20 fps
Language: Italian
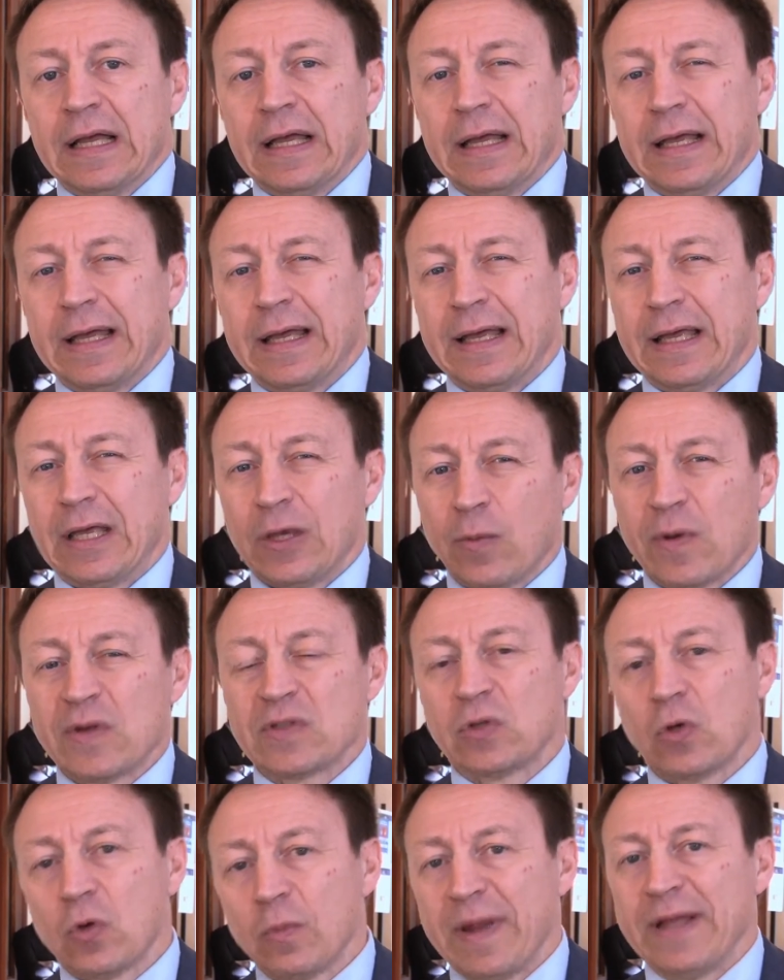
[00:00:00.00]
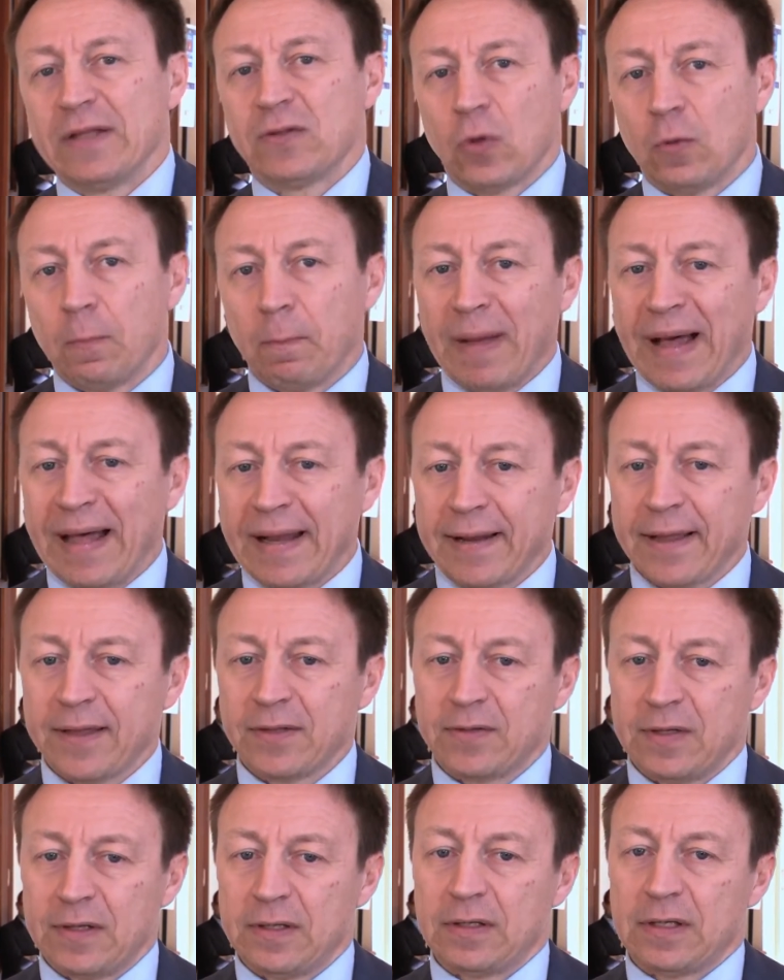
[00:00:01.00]
e in questo momento il
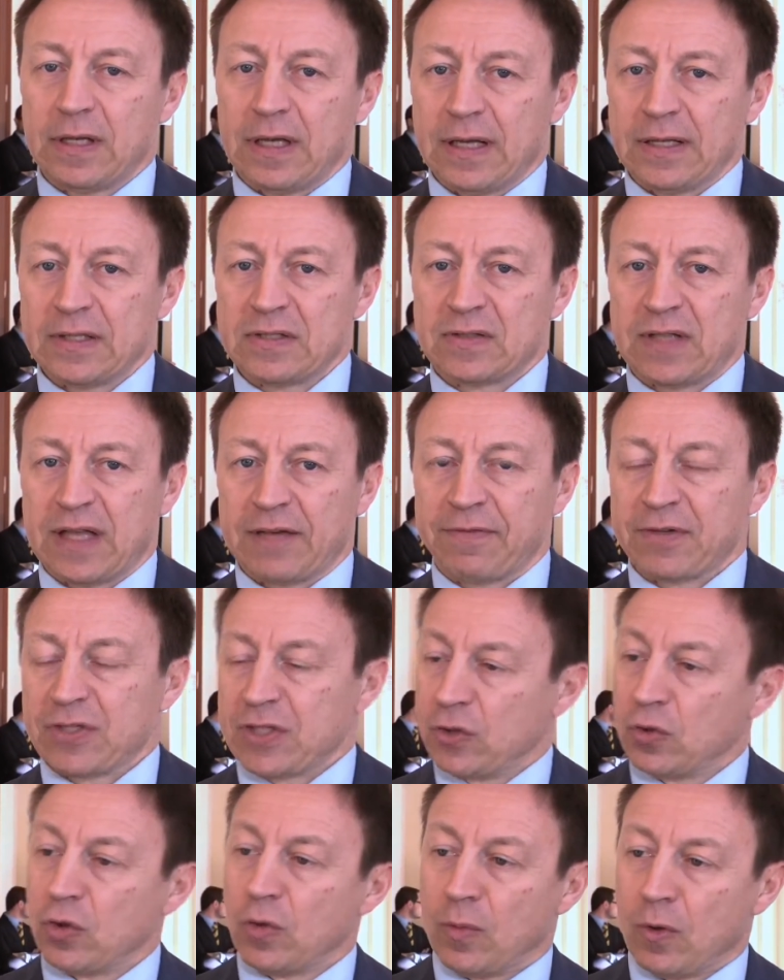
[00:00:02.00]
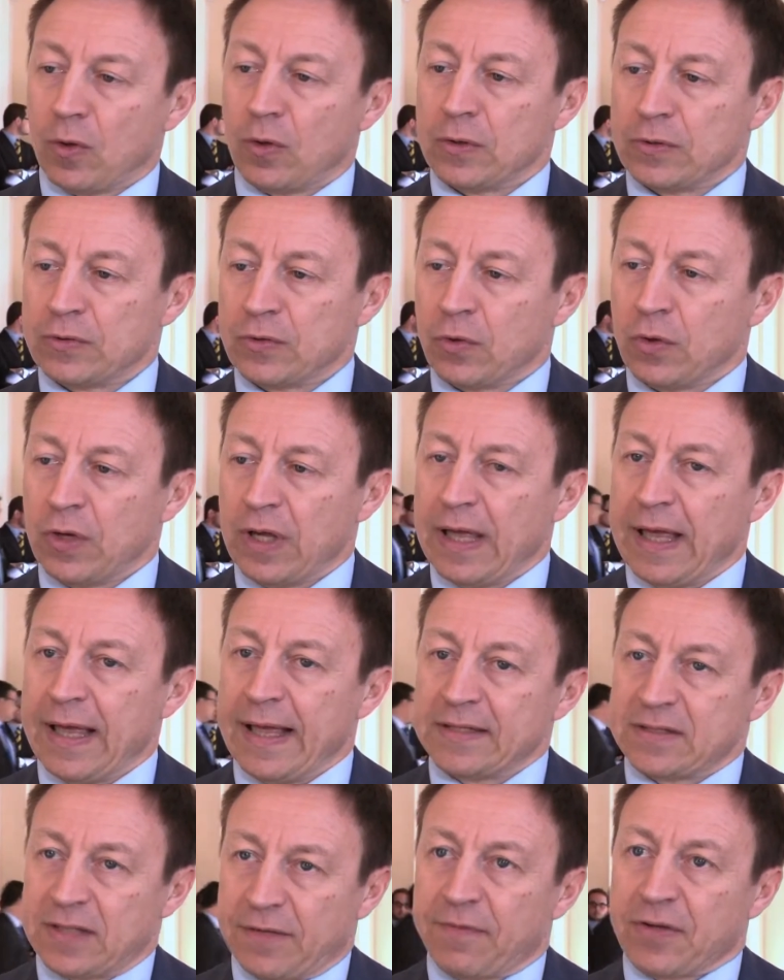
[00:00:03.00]
marketing sta facendo molto
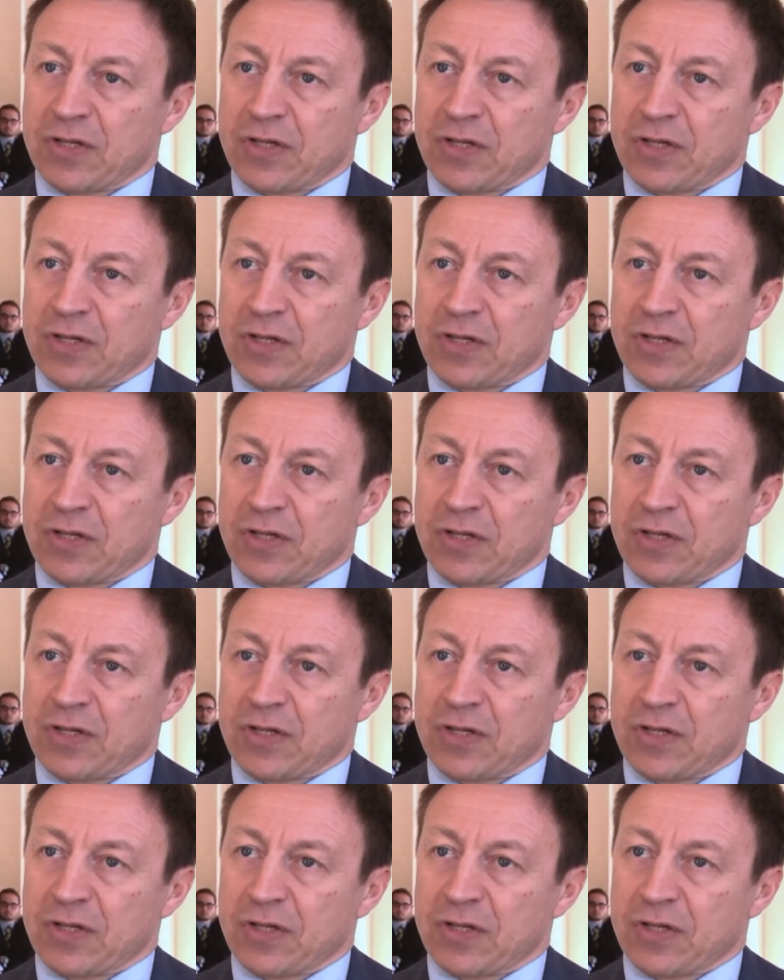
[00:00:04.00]
e sta